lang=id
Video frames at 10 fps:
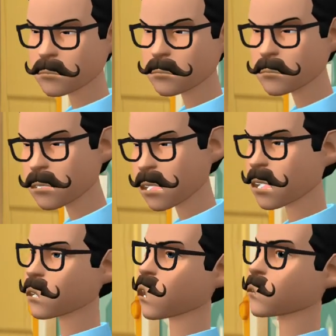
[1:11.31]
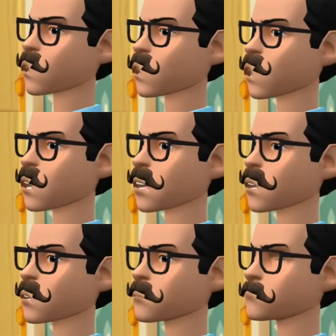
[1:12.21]
kok enggak keluar-keluar dari
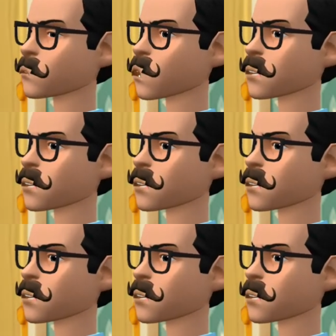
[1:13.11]
kamarnya